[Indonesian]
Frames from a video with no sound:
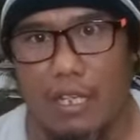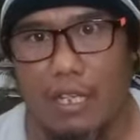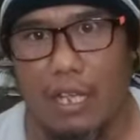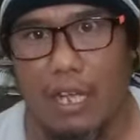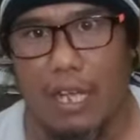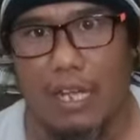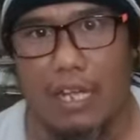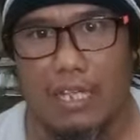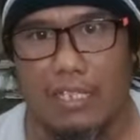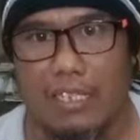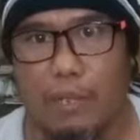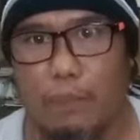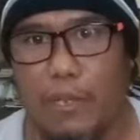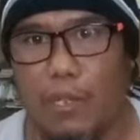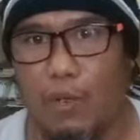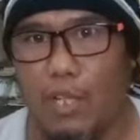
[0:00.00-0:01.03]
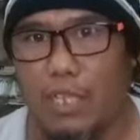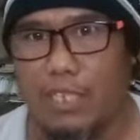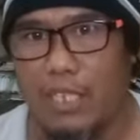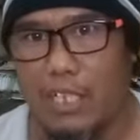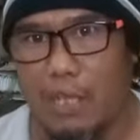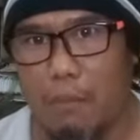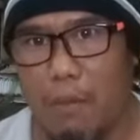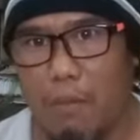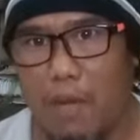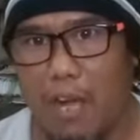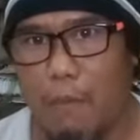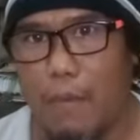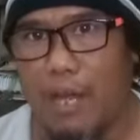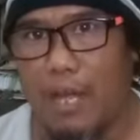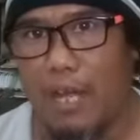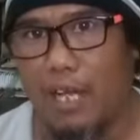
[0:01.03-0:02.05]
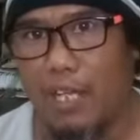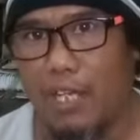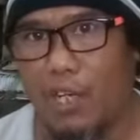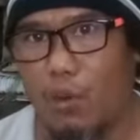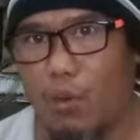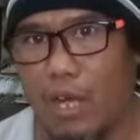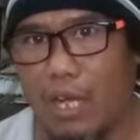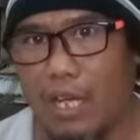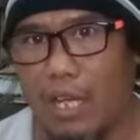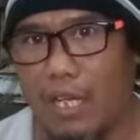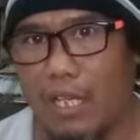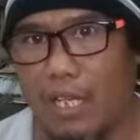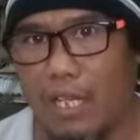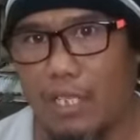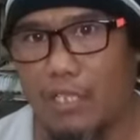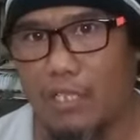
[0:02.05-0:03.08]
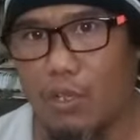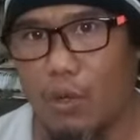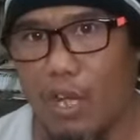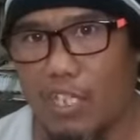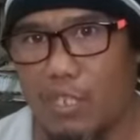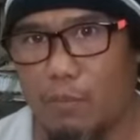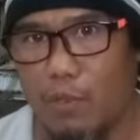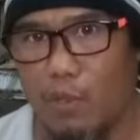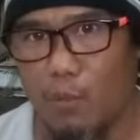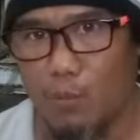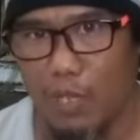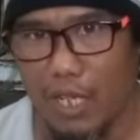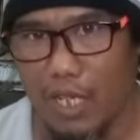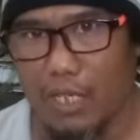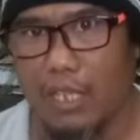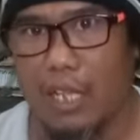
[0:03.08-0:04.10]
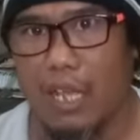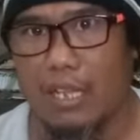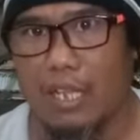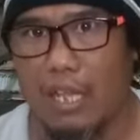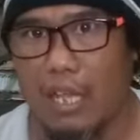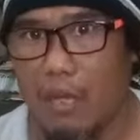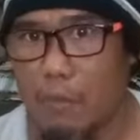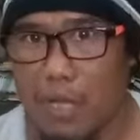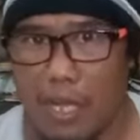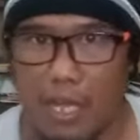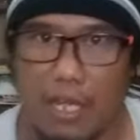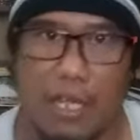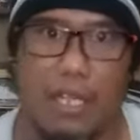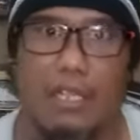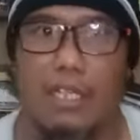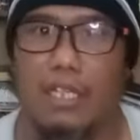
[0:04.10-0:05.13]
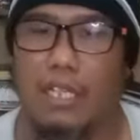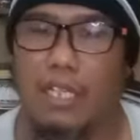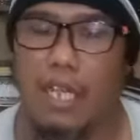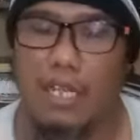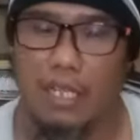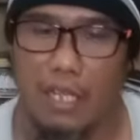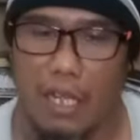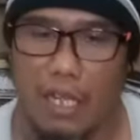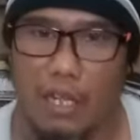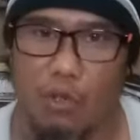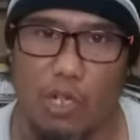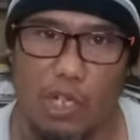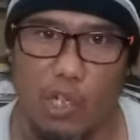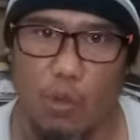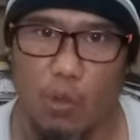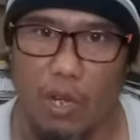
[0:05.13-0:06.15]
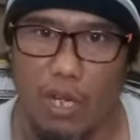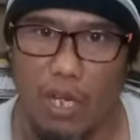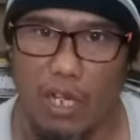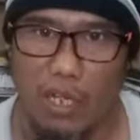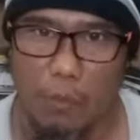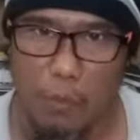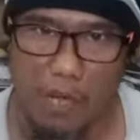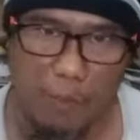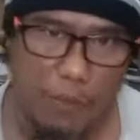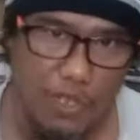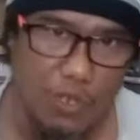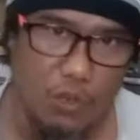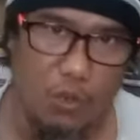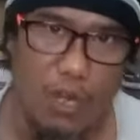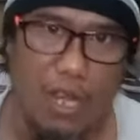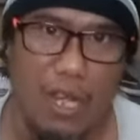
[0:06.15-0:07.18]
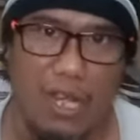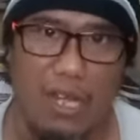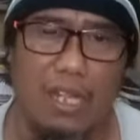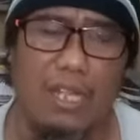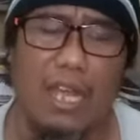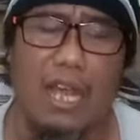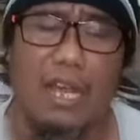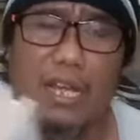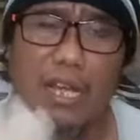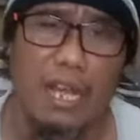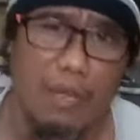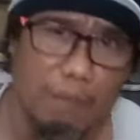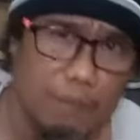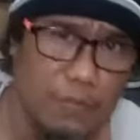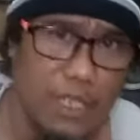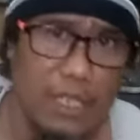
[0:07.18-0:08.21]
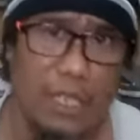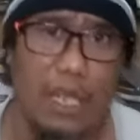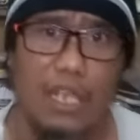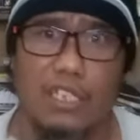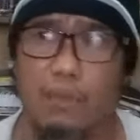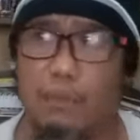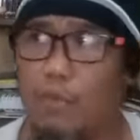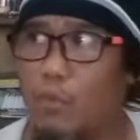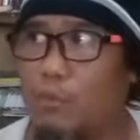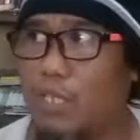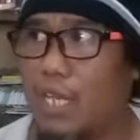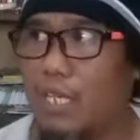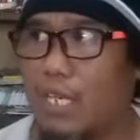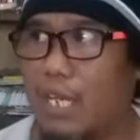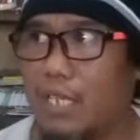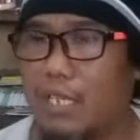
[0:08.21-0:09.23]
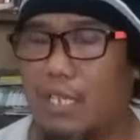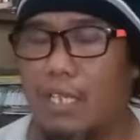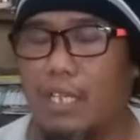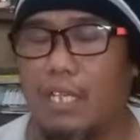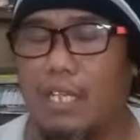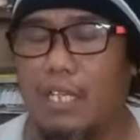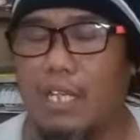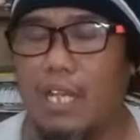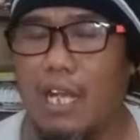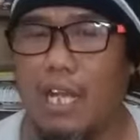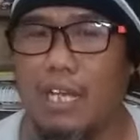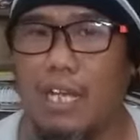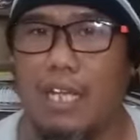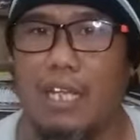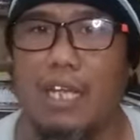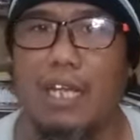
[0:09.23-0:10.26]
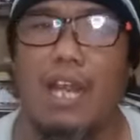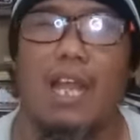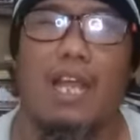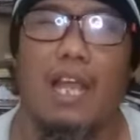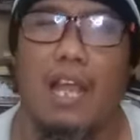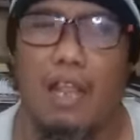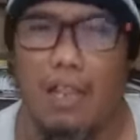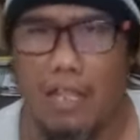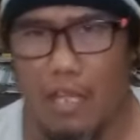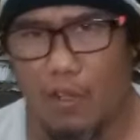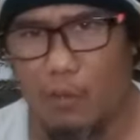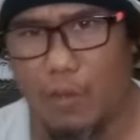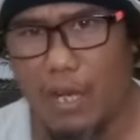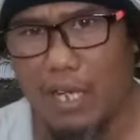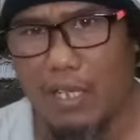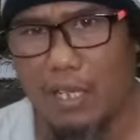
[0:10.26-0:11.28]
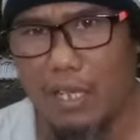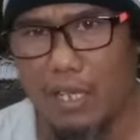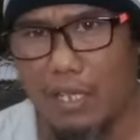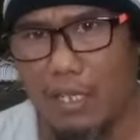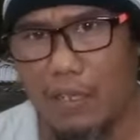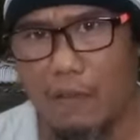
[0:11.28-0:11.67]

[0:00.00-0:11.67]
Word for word: Karena si penulis ini beberapa kali dikeluarkan dari sekolah sebelumnya ketika TK, bayangkan ketika TK dia udah dikeluarkan dari beberapa sekolah karena dianggap di TK sebelumnya adalah anak yang nakal atau bandel.